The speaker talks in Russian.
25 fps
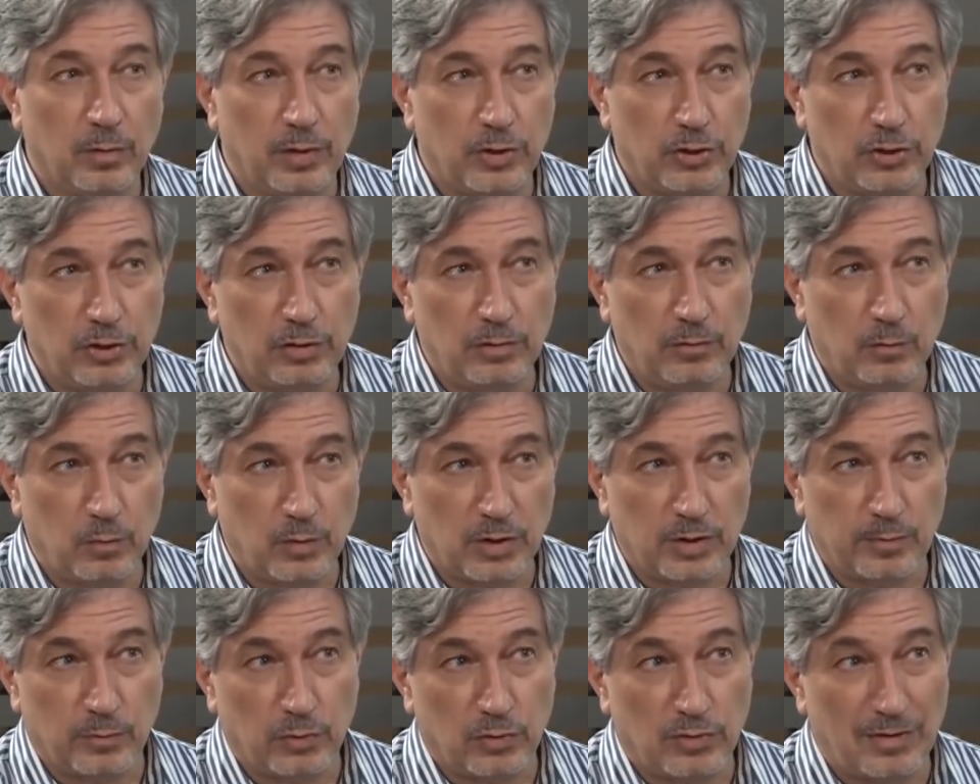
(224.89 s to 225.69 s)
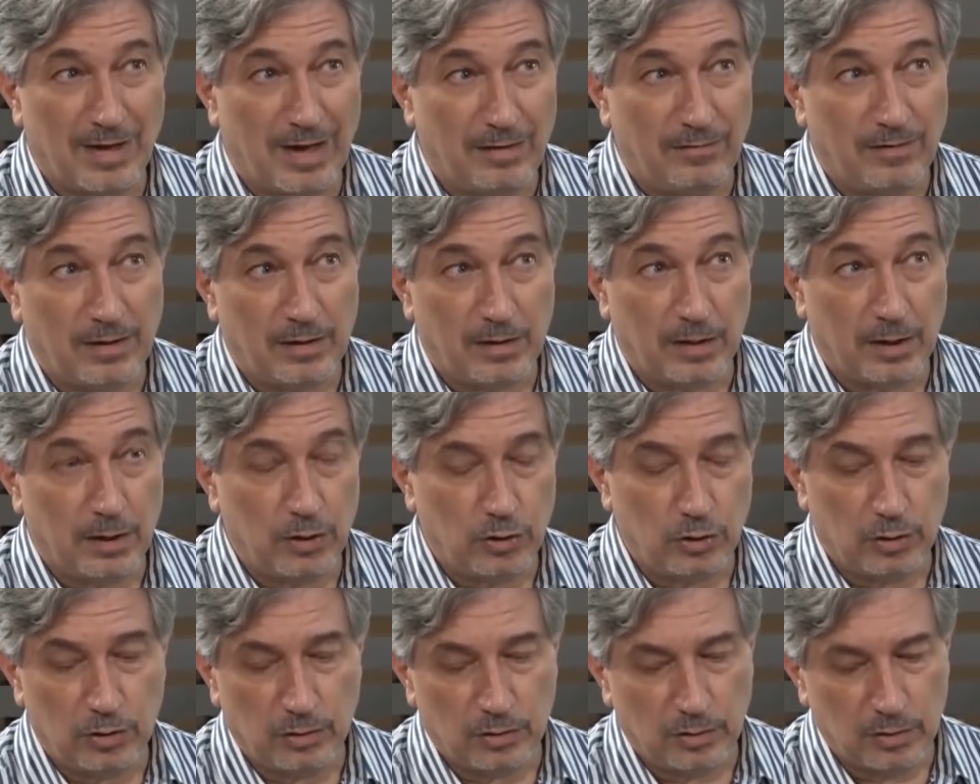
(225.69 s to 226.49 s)
Я никоим образом не
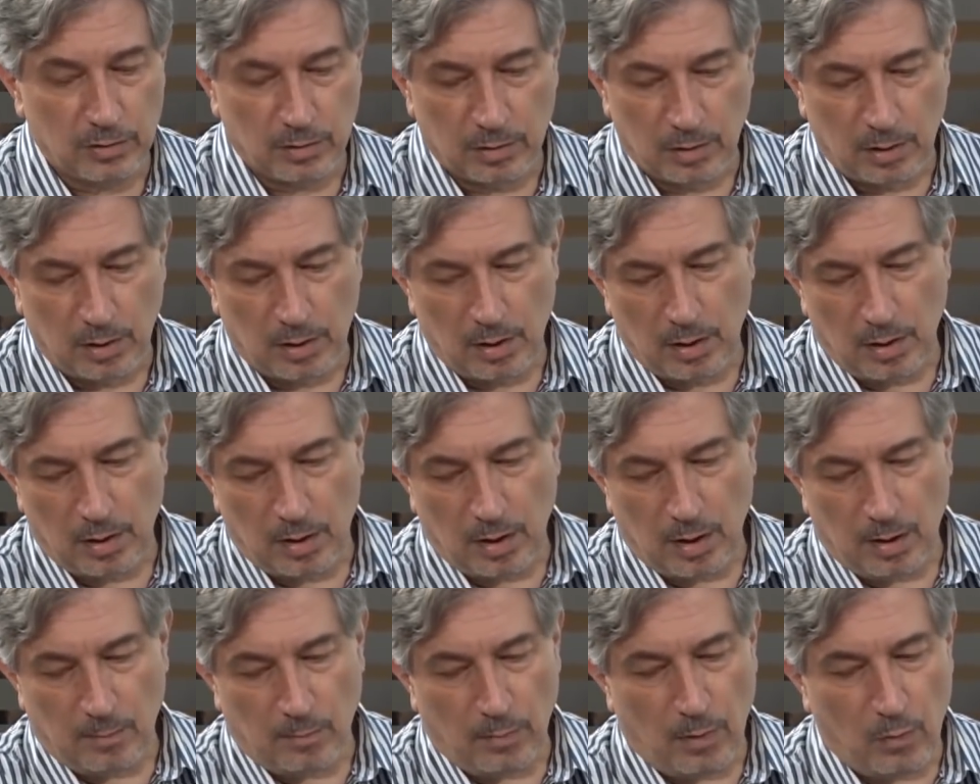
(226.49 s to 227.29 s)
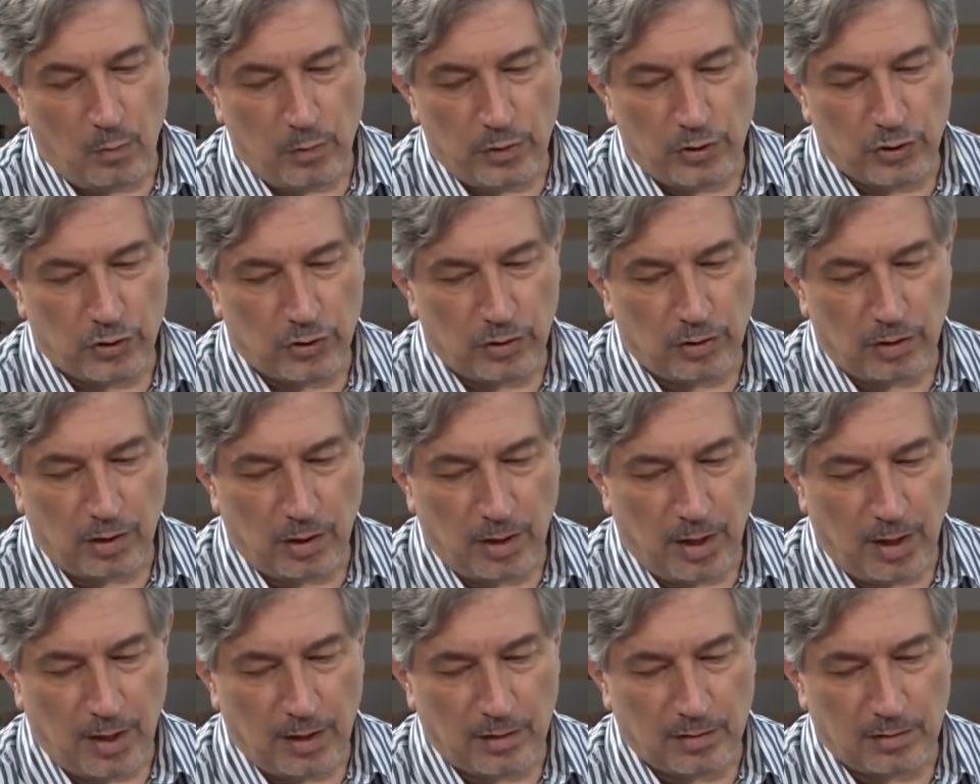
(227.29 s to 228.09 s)
пытаюсь обелить те проблемы, которые у
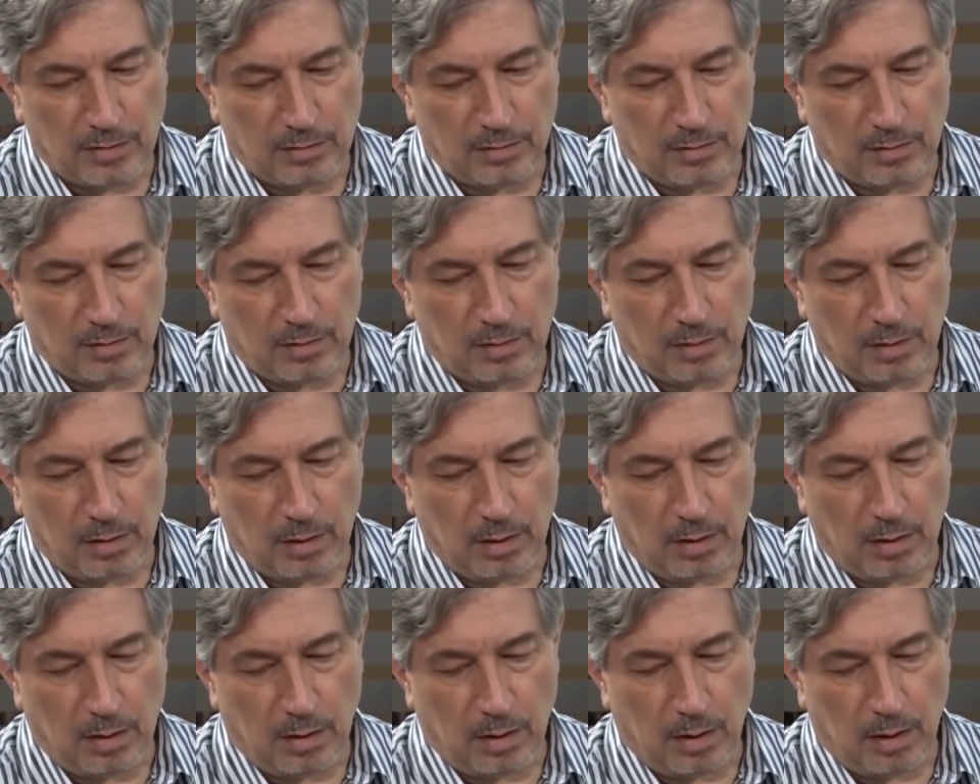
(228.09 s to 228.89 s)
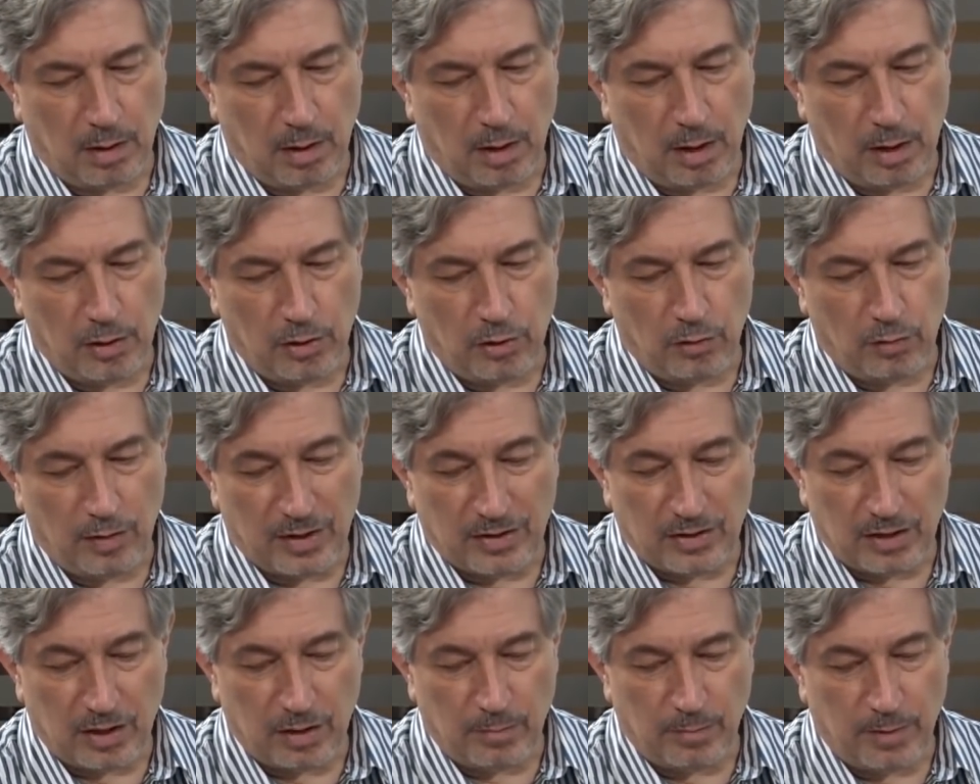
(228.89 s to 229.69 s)
нас могут возникнуть,
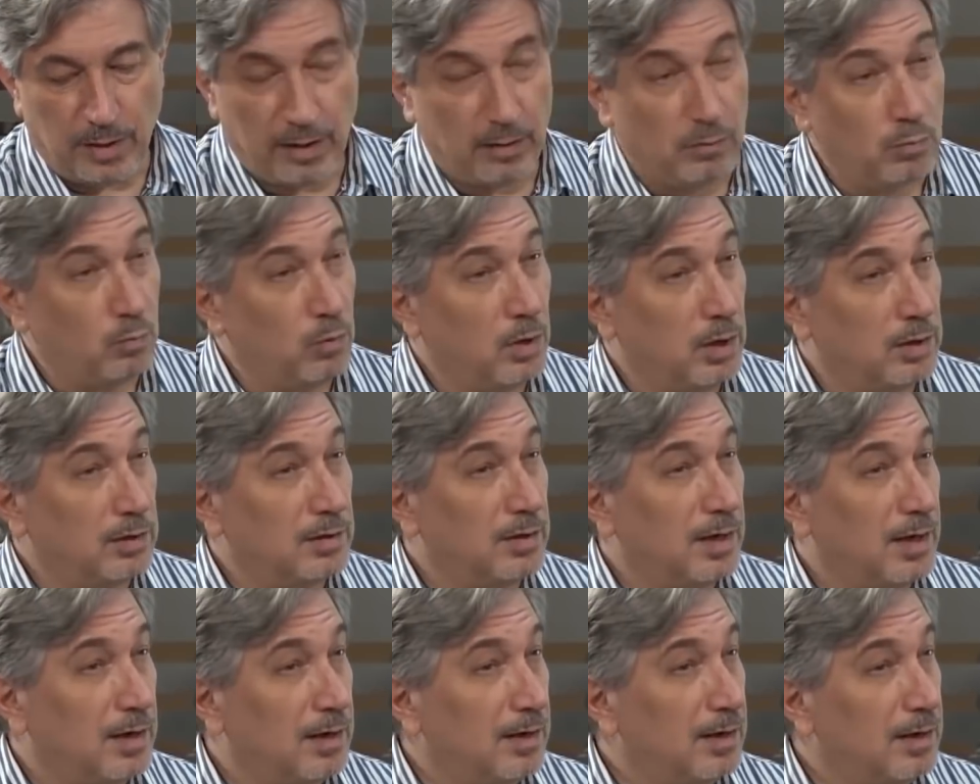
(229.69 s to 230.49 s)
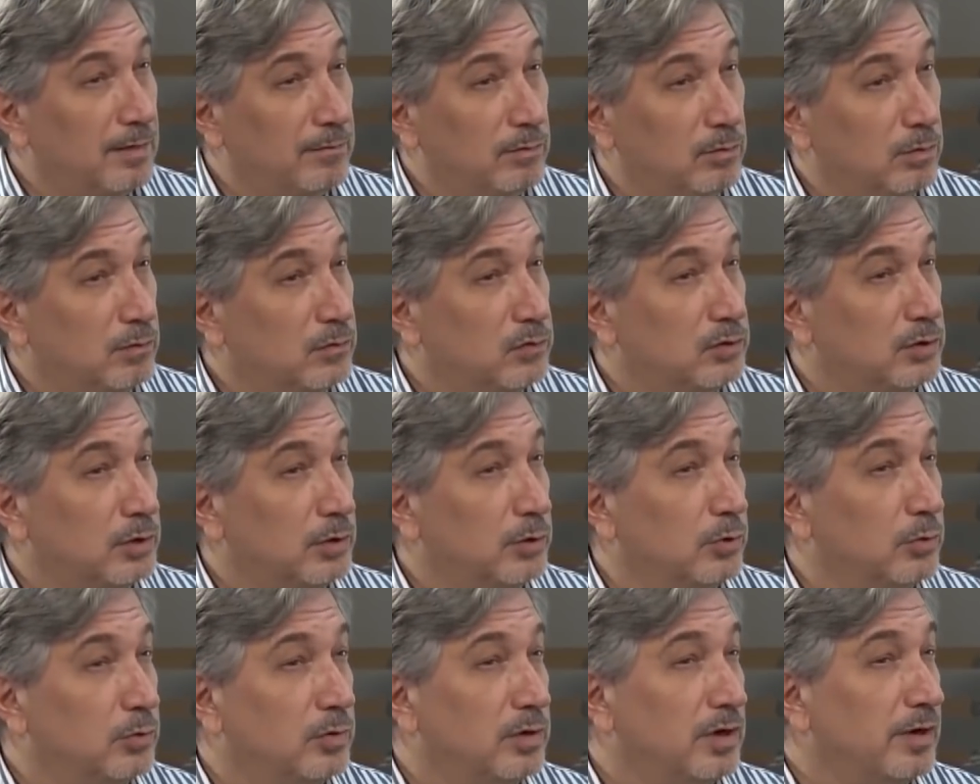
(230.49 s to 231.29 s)
потому что гегемон может легко
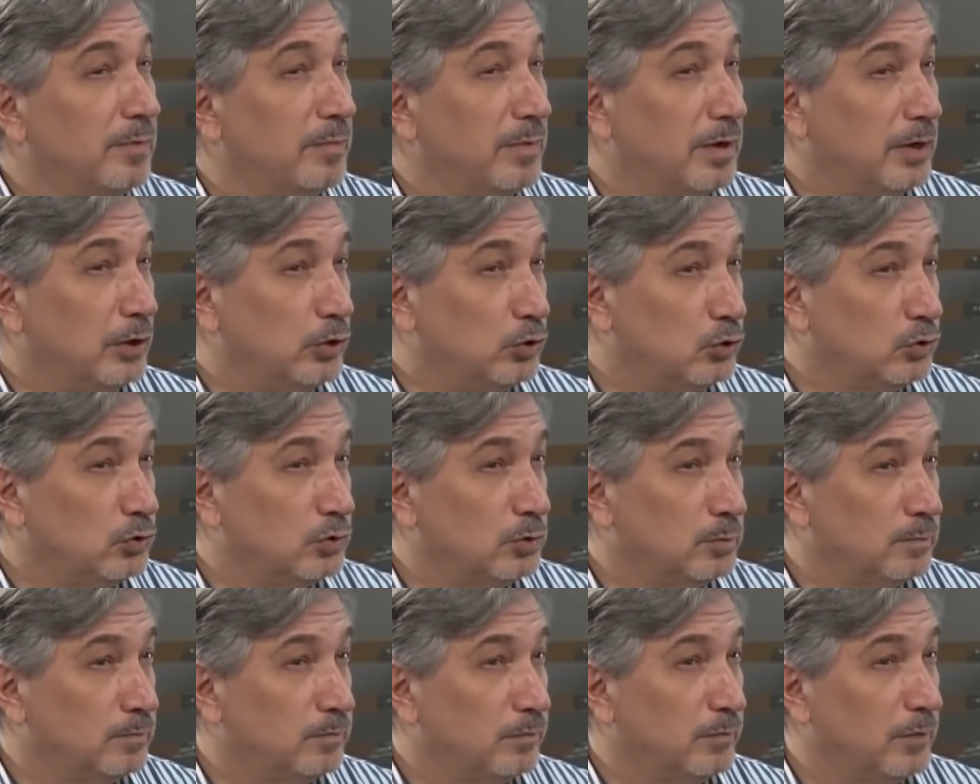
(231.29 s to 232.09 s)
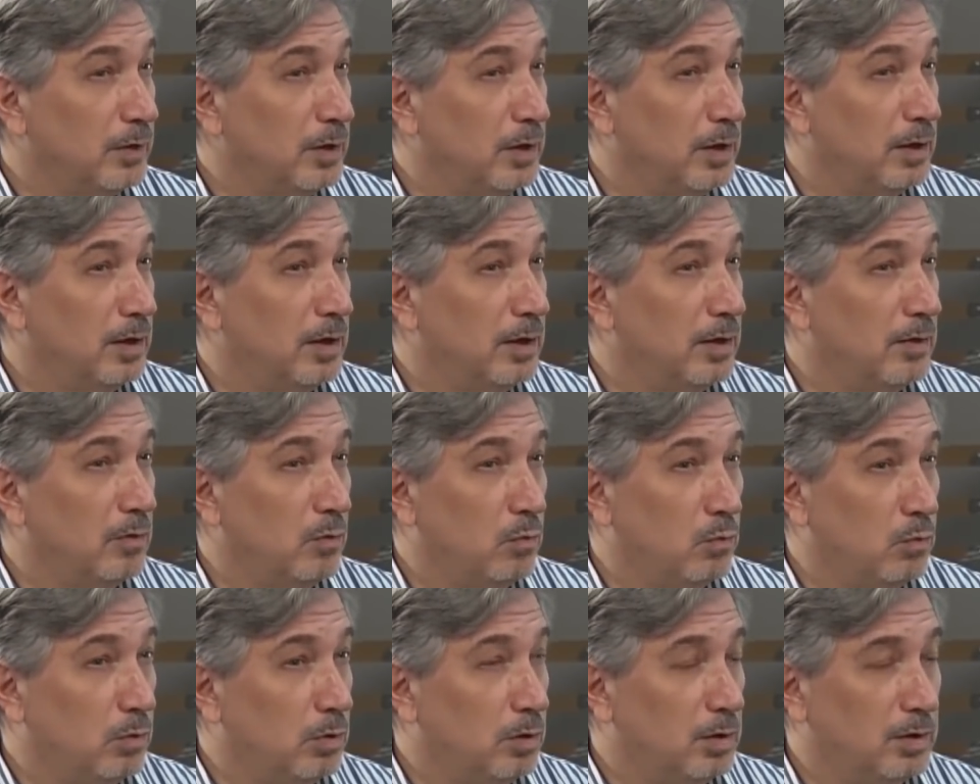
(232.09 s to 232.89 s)
начать действовать против наших
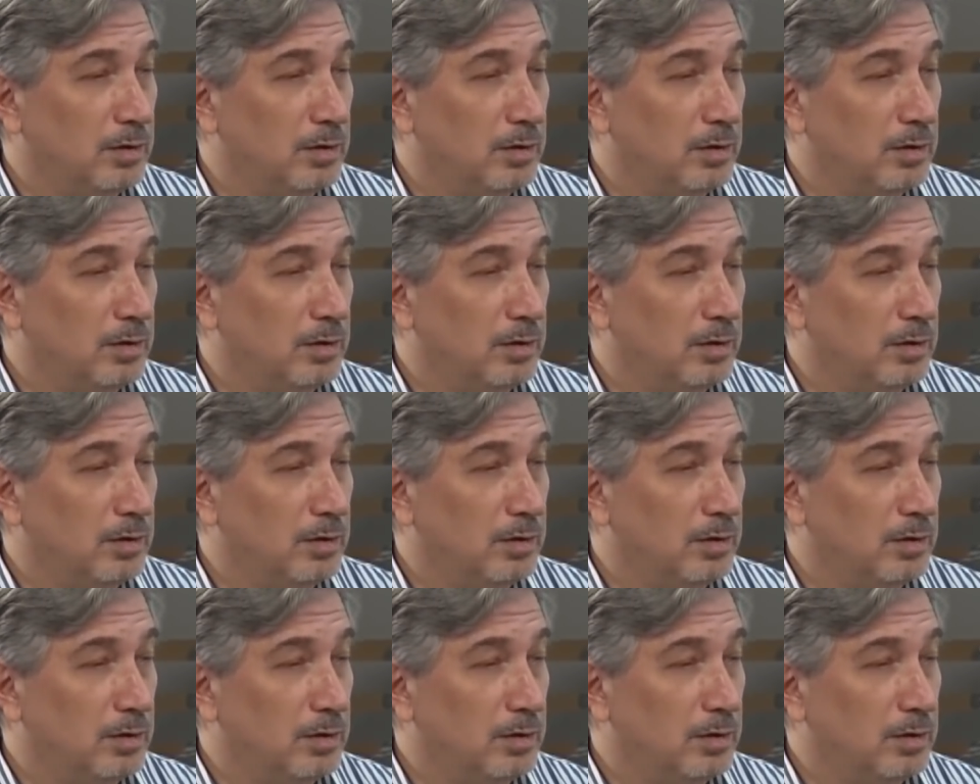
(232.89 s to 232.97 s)
интересов.